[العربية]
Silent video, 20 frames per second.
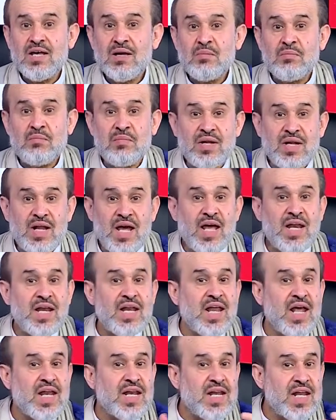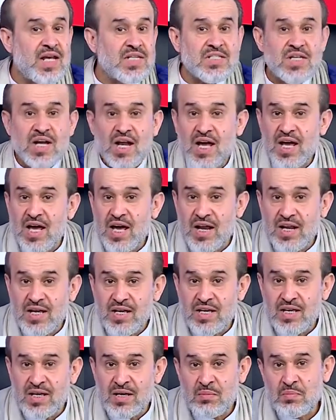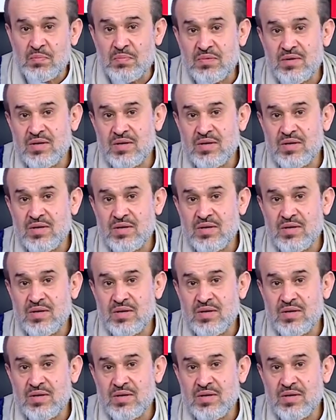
من ان النصر قريب